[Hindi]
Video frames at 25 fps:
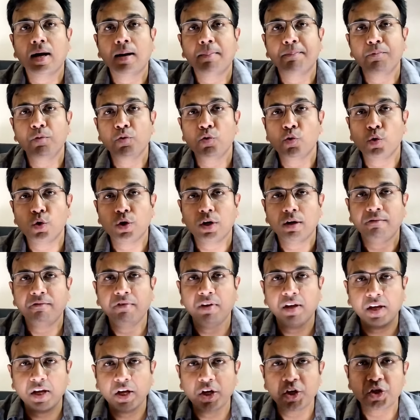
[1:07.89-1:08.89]
आप
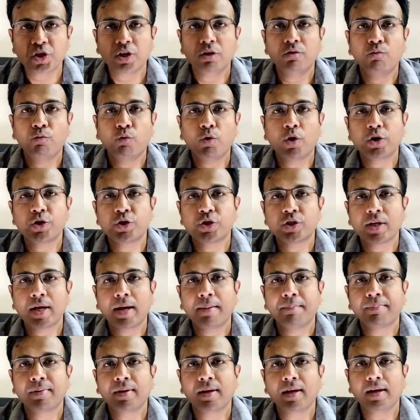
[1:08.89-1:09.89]
नोटिफिकेशन
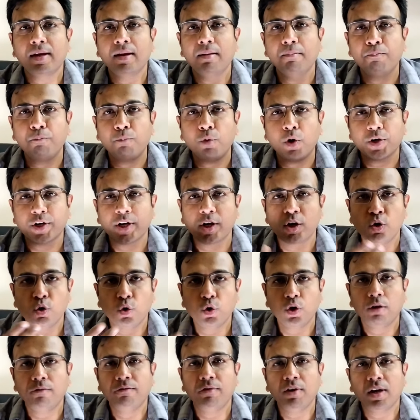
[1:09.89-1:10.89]
व्हाट्सएप के इंपॉर्टेंट
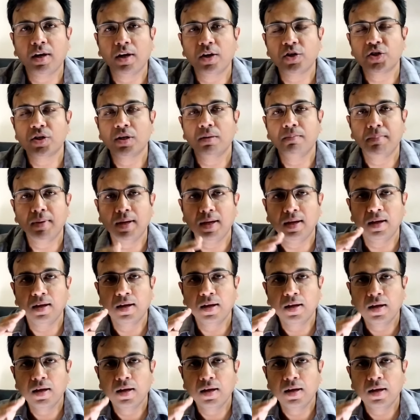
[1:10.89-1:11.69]
नोटिफिकेशन भी